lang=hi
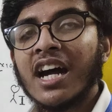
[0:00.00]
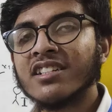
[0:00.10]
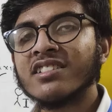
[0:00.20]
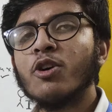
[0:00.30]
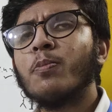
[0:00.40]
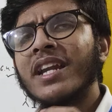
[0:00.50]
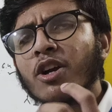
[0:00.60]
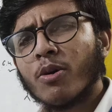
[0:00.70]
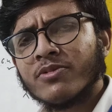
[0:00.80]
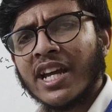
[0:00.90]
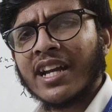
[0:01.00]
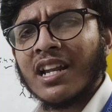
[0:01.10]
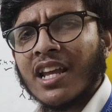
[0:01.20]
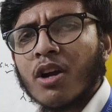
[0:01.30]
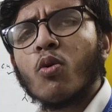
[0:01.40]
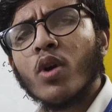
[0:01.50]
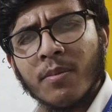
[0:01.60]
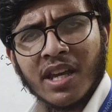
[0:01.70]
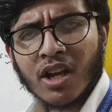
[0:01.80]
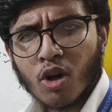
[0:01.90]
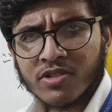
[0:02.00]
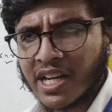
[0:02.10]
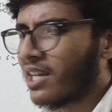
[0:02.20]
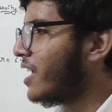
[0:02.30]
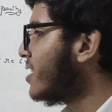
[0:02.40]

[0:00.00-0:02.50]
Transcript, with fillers: अर्थ के ऊपर एक ऑब्जेक्ट लिया कोई भी एक ऑब्जेक्ट